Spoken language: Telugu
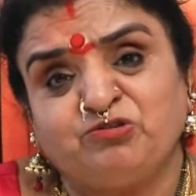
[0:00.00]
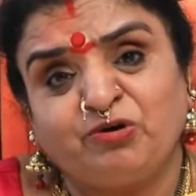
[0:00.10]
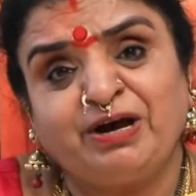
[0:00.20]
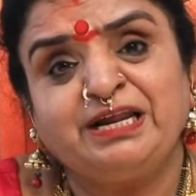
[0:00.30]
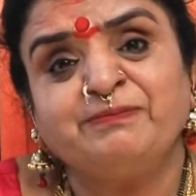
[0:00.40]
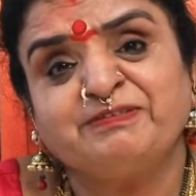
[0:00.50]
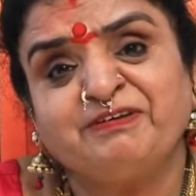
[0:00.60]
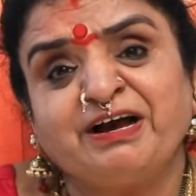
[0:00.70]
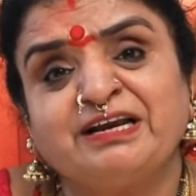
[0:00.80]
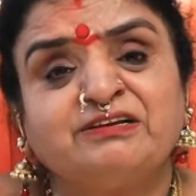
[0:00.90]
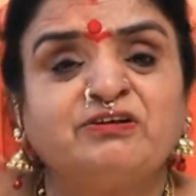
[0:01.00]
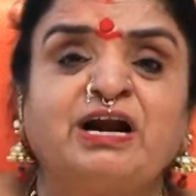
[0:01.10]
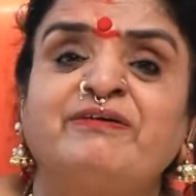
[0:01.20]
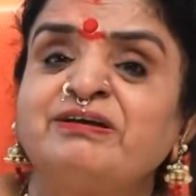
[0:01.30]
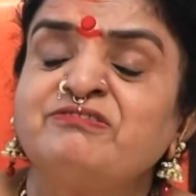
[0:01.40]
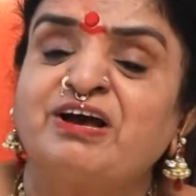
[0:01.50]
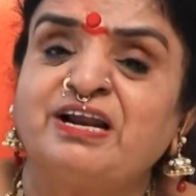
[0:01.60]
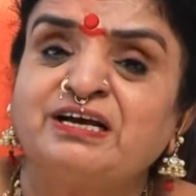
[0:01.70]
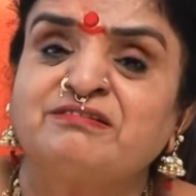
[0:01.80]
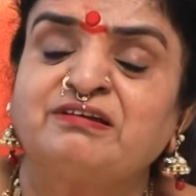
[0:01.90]
ఉద్యోగాలు ఈ మధ్యకాలంలో రావడం చాలా
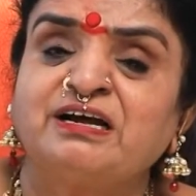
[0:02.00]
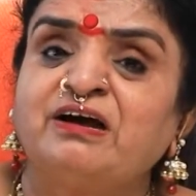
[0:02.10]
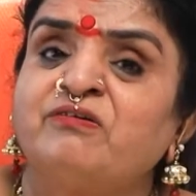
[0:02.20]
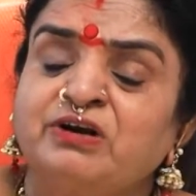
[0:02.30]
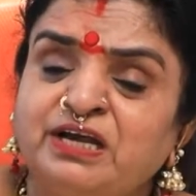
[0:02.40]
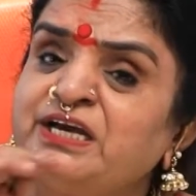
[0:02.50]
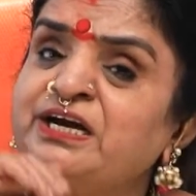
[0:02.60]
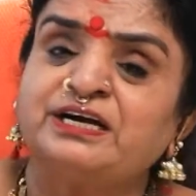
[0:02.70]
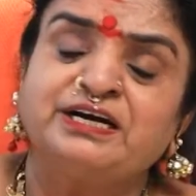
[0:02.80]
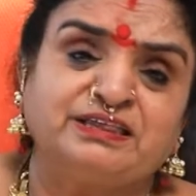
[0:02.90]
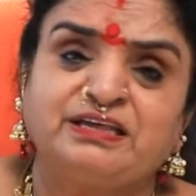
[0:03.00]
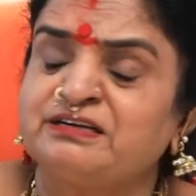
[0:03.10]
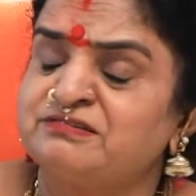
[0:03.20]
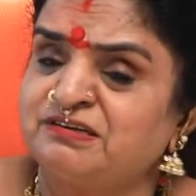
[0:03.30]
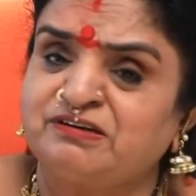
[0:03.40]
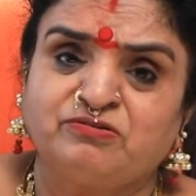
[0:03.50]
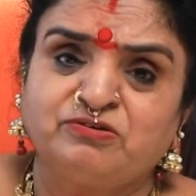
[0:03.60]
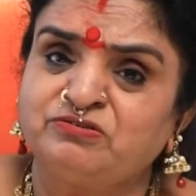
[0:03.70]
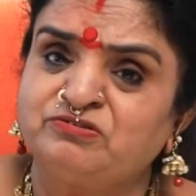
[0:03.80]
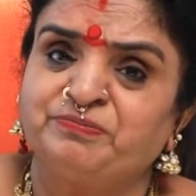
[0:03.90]
కష్టంగా ఉంటాయి ఇంకా అక్కడ ఎంత కష్టంగా
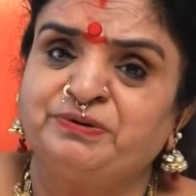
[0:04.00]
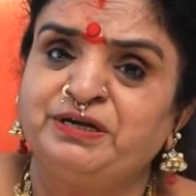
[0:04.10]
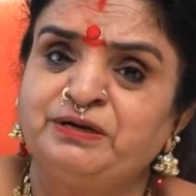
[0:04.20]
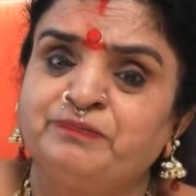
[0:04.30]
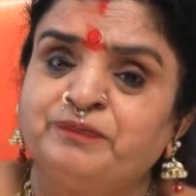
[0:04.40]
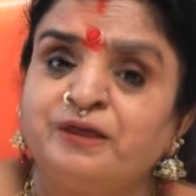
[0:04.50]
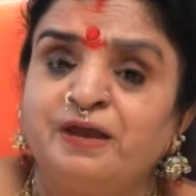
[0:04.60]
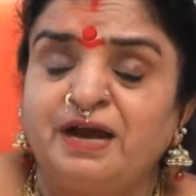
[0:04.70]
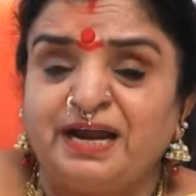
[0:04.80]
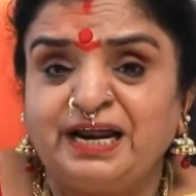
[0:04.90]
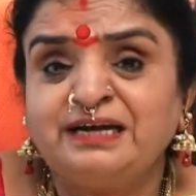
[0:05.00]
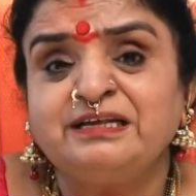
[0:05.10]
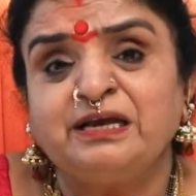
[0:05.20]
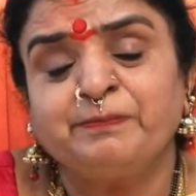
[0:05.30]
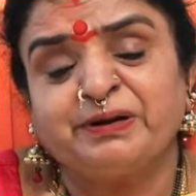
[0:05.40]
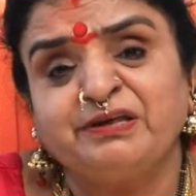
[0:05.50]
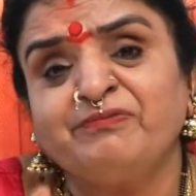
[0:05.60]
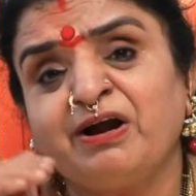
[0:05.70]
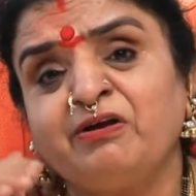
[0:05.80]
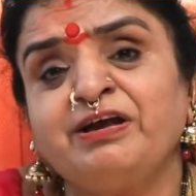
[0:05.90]
ఉంటుంది చెప్పండి అలాంటిది ప్రతి
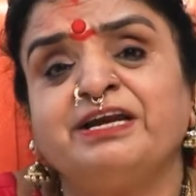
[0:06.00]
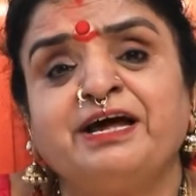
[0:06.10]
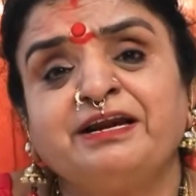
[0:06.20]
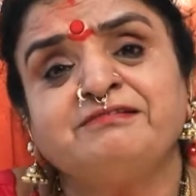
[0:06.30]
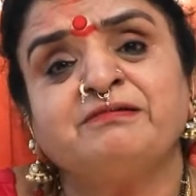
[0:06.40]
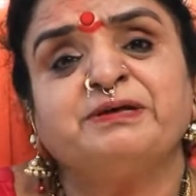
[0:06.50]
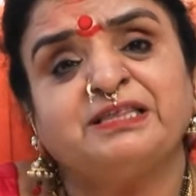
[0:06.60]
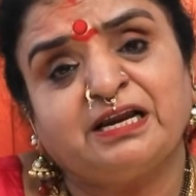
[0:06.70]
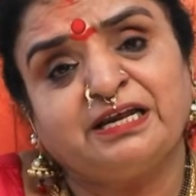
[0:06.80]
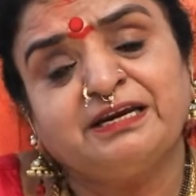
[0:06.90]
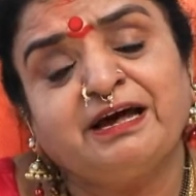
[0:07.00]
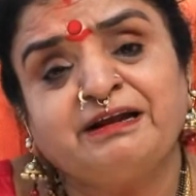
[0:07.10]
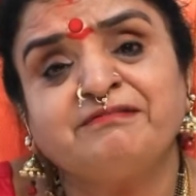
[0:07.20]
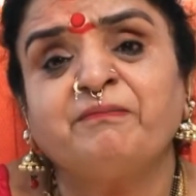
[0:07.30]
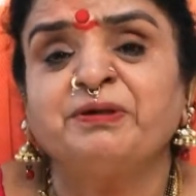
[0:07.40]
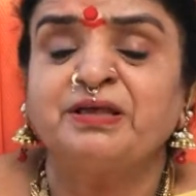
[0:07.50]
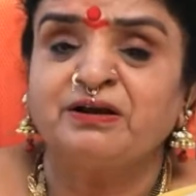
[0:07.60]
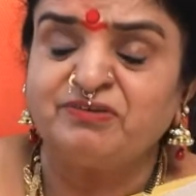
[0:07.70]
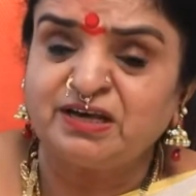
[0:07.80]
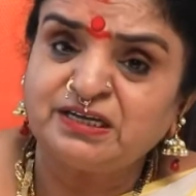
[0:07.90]
వాళ్ళు ఎన్నోరే సంబంధాలు ఎన్నోరే సంబంధాలు
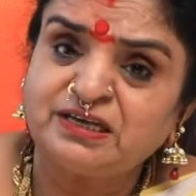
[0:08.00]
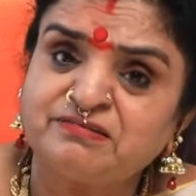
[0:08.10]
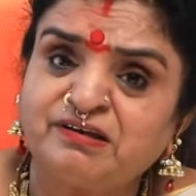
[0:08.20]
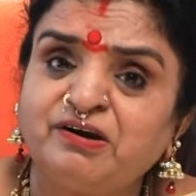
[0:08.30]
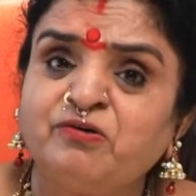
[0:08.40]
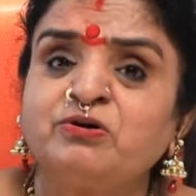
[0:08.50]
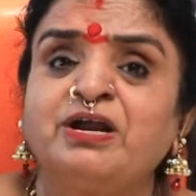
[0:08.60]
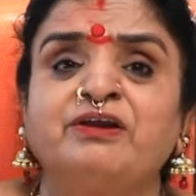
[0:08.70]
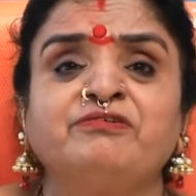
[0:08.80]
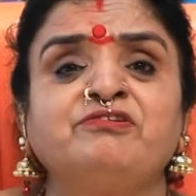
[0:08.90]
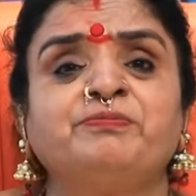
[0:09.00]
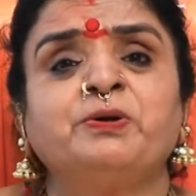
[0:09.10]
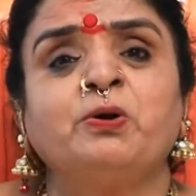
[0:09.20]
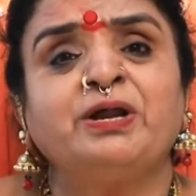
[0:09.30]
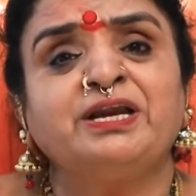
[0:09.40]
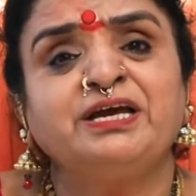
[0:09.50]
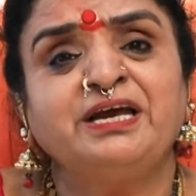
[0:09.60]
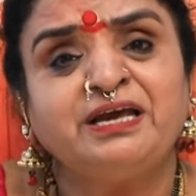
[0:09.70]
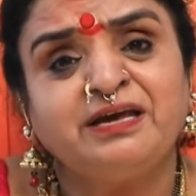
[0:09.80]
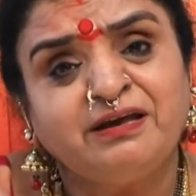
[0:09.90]
వేరే దేశంలో ఉన్నారు అని చెప్పుకోవడానికి
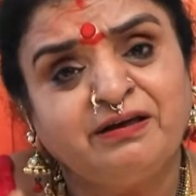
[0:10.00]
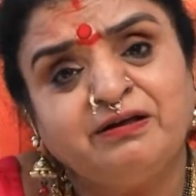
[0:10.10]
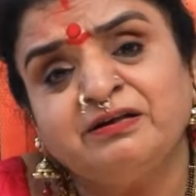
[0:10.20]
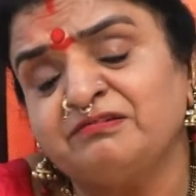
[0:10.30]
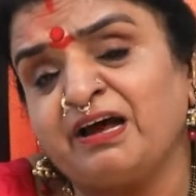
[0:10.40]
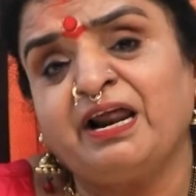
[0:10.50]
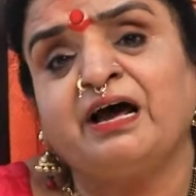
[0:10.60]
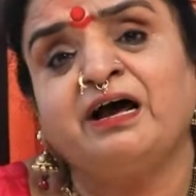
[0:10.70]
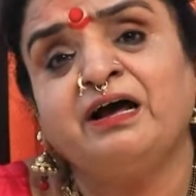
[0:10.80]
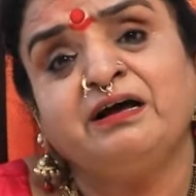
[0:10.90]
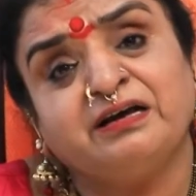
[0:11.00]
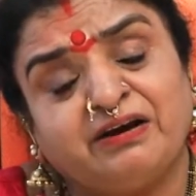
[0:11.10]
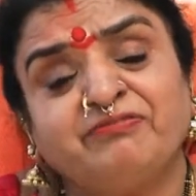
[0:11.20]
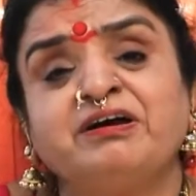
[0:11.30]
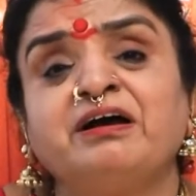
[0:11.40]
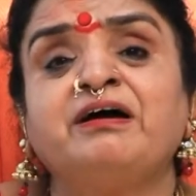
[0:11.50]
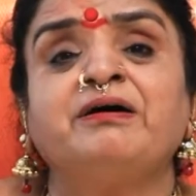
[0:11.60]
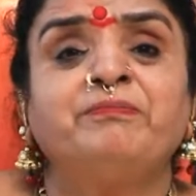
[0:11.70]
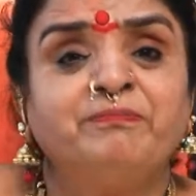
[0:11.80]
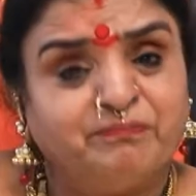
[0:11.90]
చాలా గర్వంగా
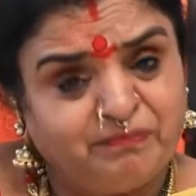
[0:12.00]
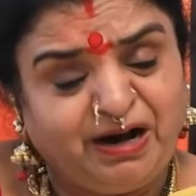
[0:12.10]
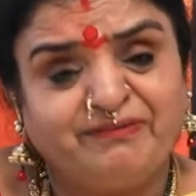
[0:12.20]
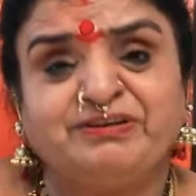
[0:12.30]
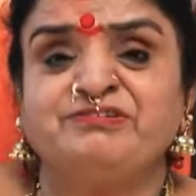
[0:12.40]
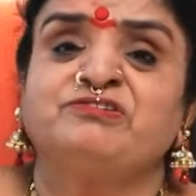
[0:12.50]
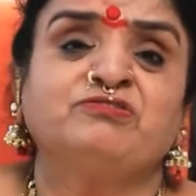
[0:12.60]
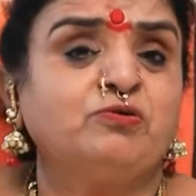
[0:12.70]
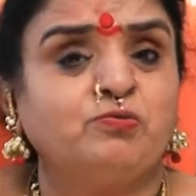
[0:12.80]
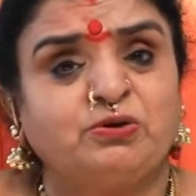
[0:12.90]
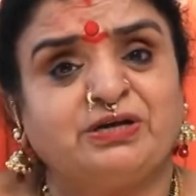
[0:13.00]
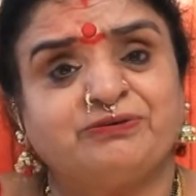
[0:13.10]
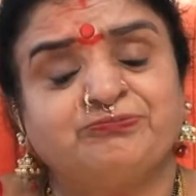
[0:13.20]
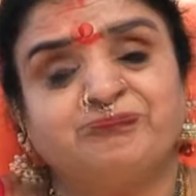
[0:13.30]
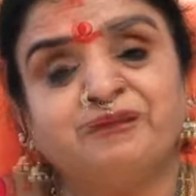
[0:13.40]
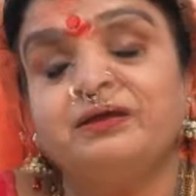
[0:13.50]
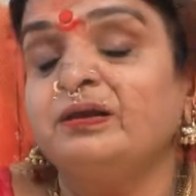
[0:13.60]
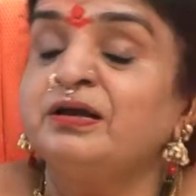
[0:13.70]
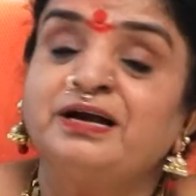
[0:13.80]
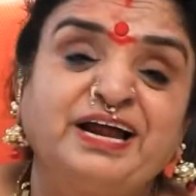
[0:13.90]
భావన చేస్తూ ఉంటారు
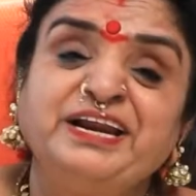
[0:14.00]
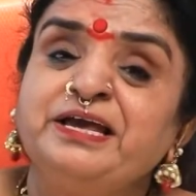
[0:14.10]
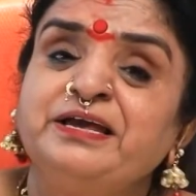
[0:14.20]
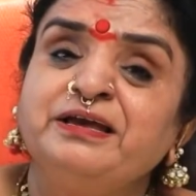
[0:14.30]
కానీ